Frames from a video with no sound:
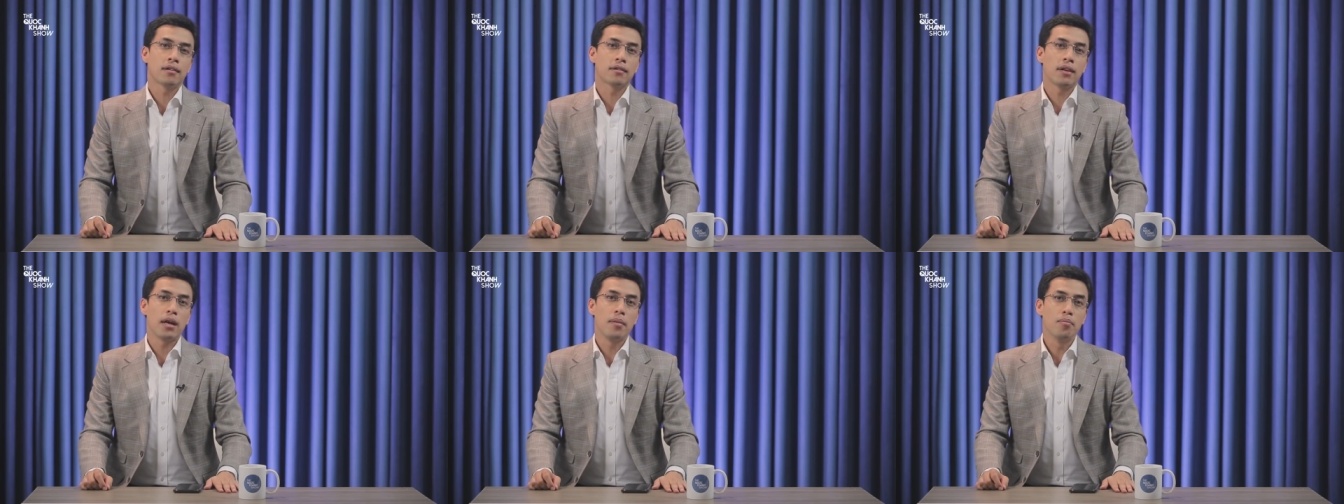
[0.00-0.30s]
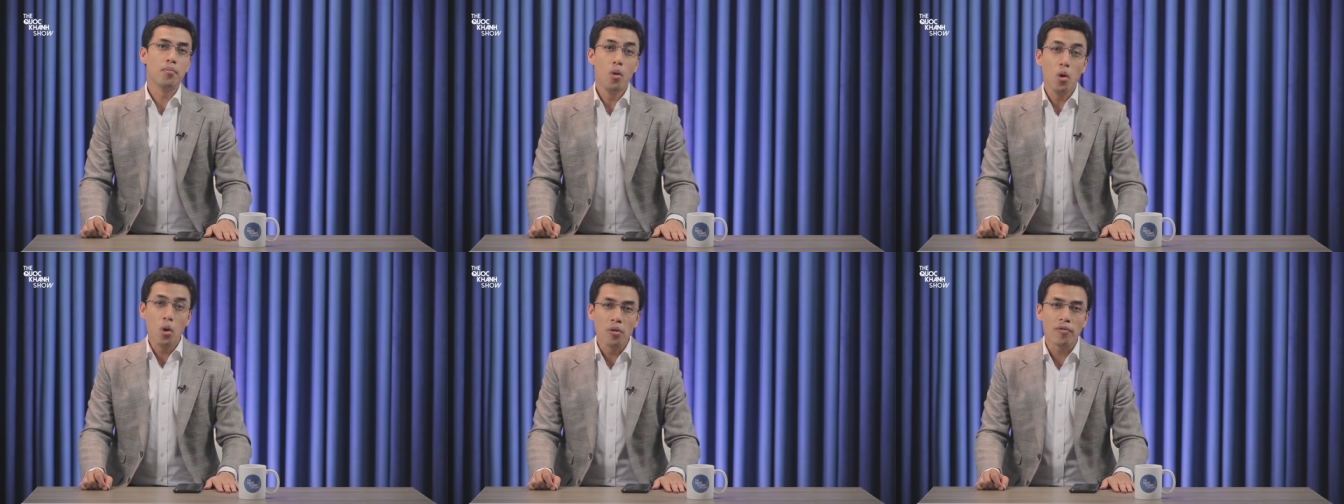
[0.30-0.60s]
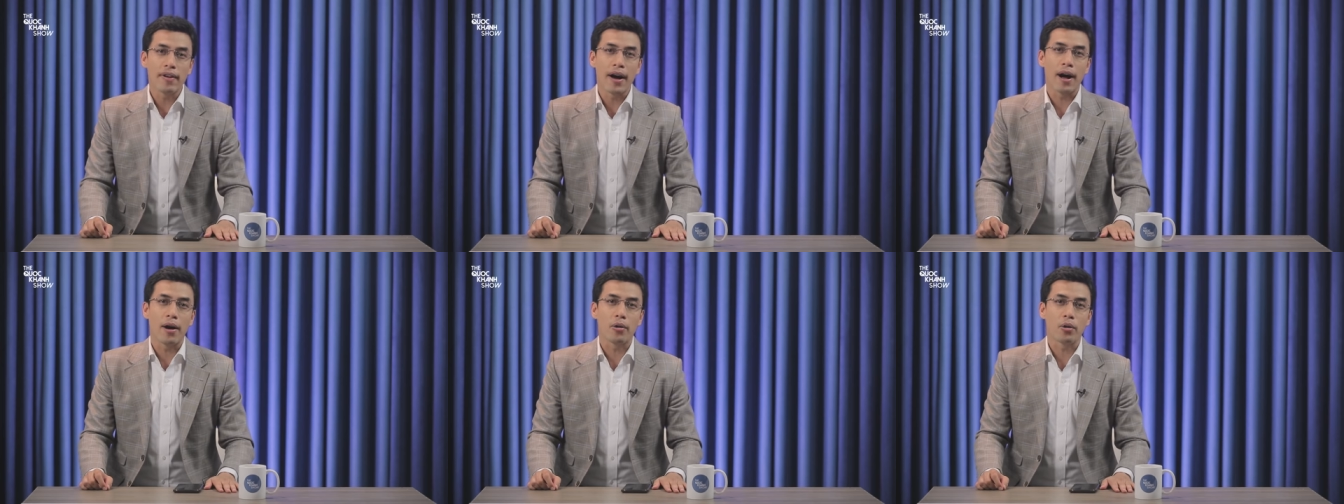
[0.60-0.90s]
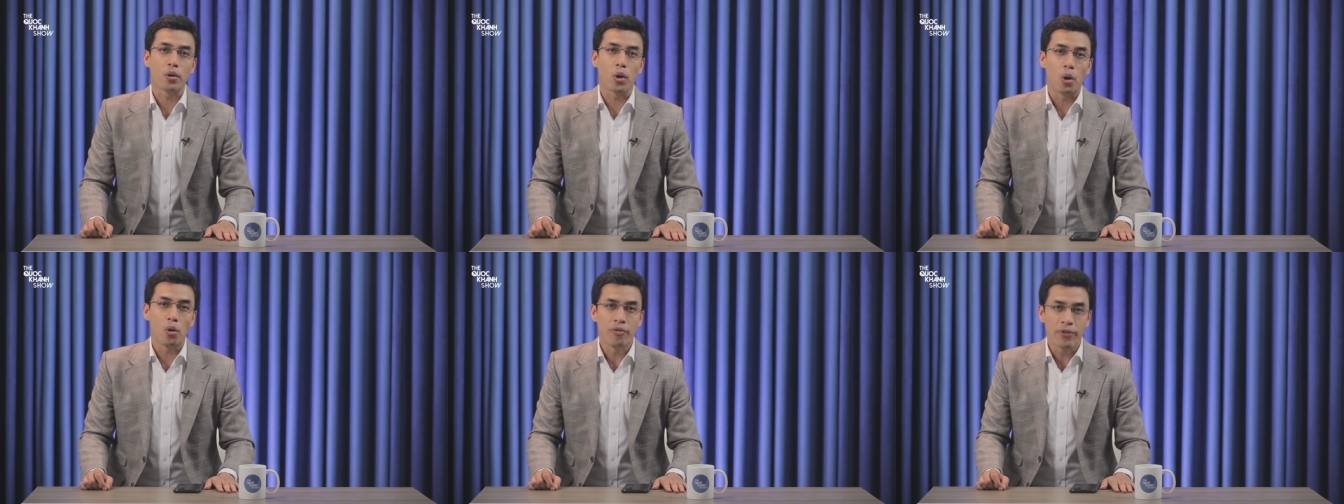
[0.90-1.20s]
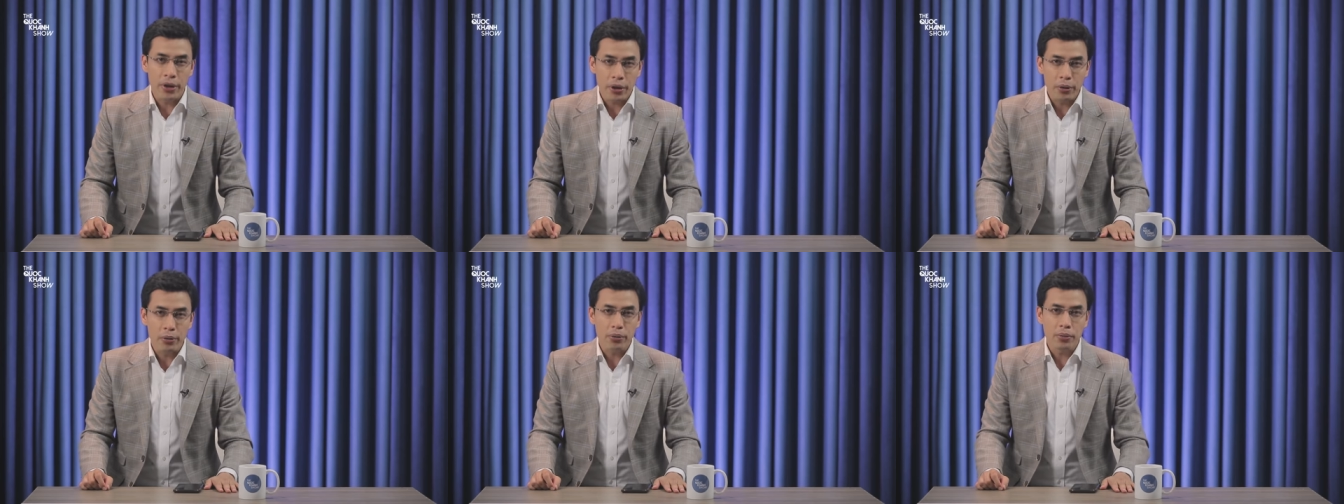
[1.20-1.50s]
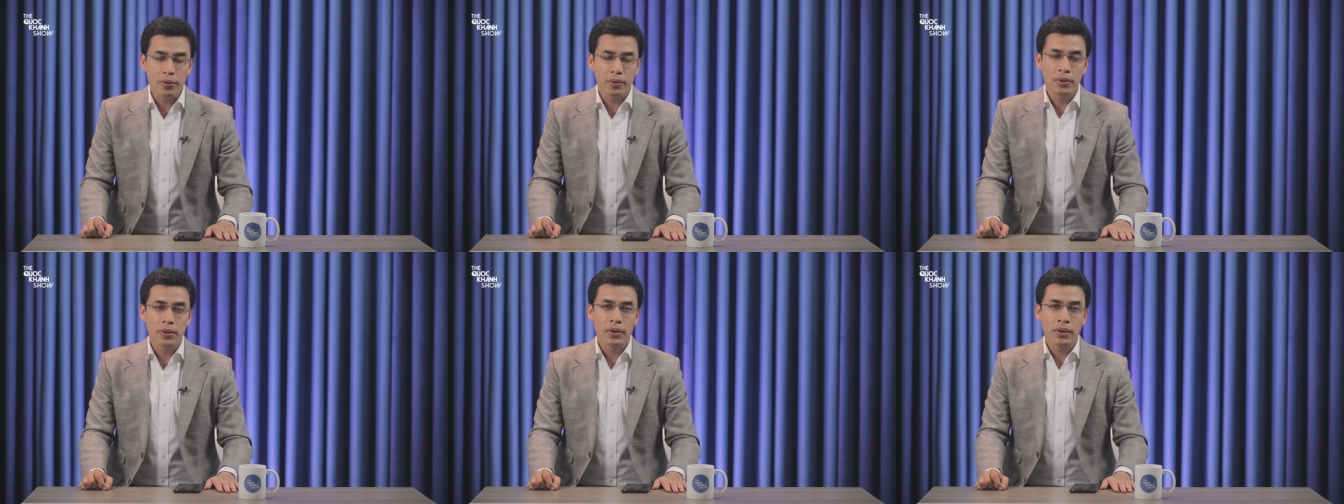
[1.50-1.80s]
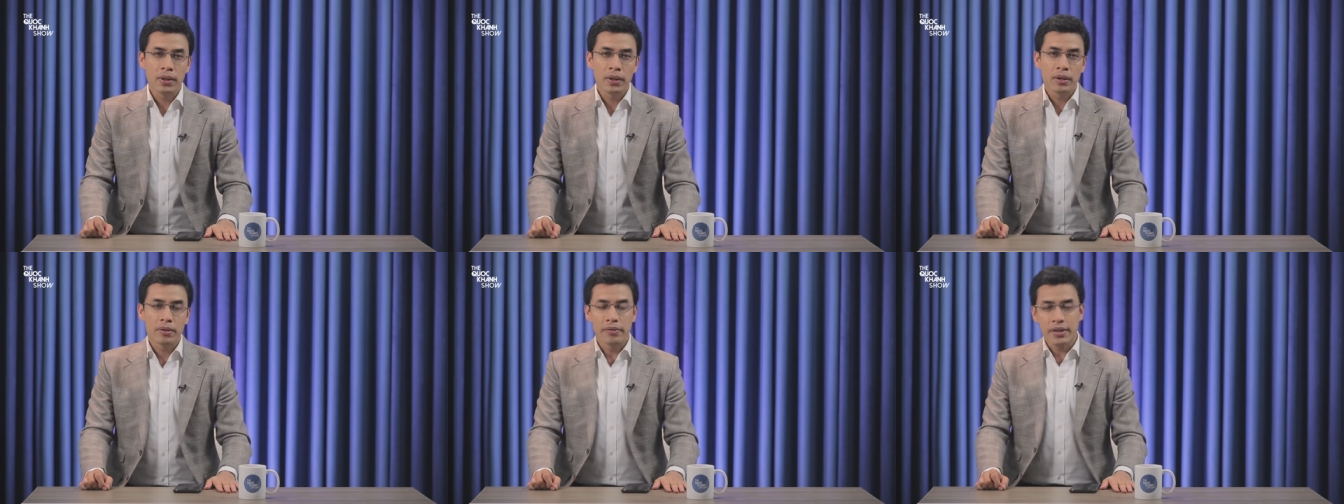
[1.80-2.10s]
để mua vào cổ phiếu.
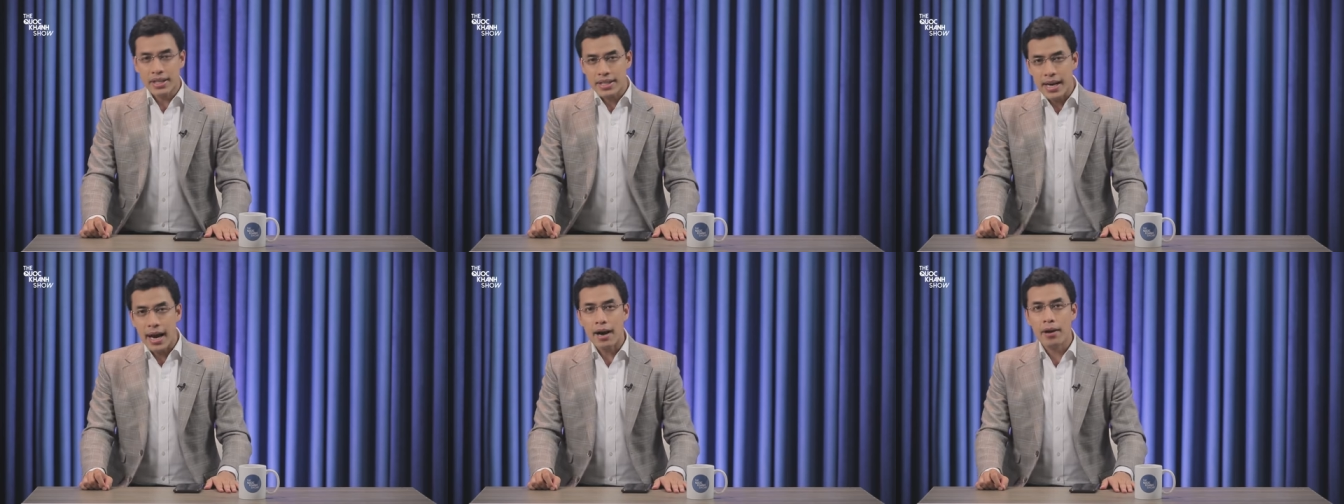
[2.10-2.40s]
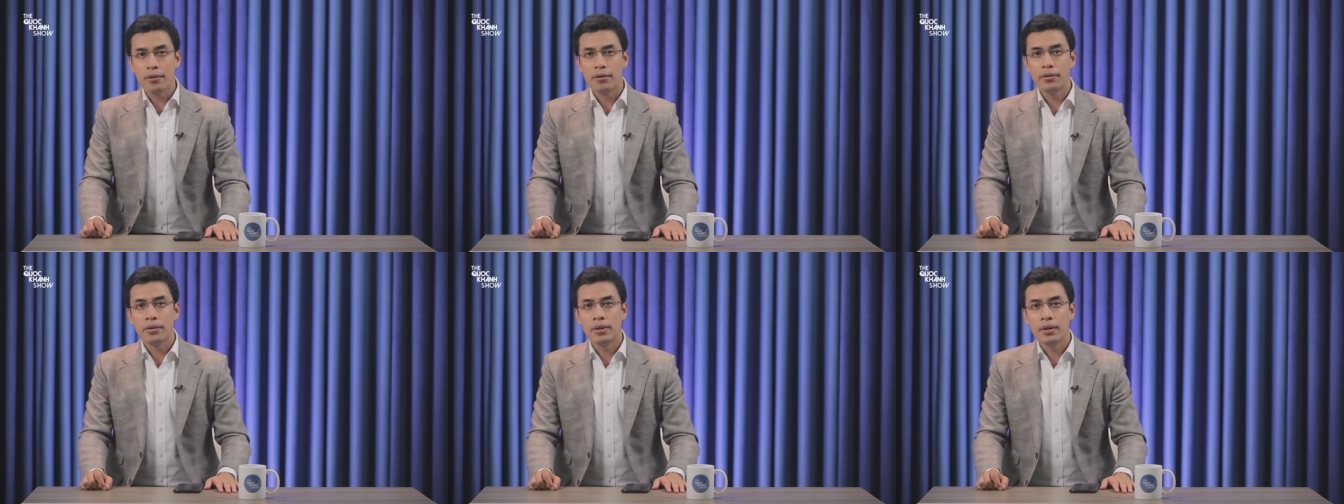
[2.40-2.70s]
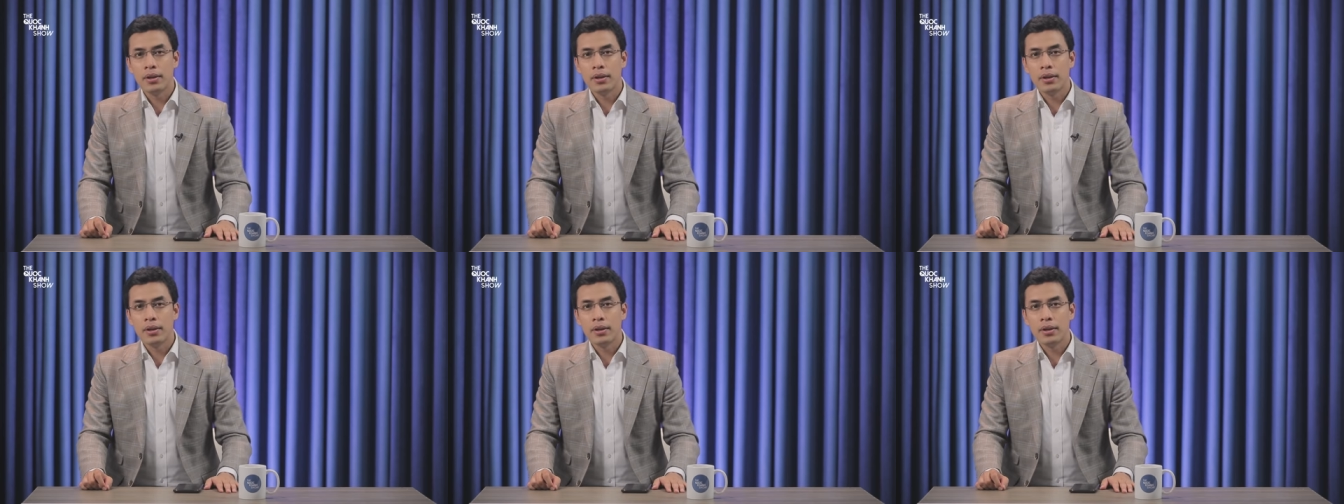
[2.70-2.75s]
Vì sao?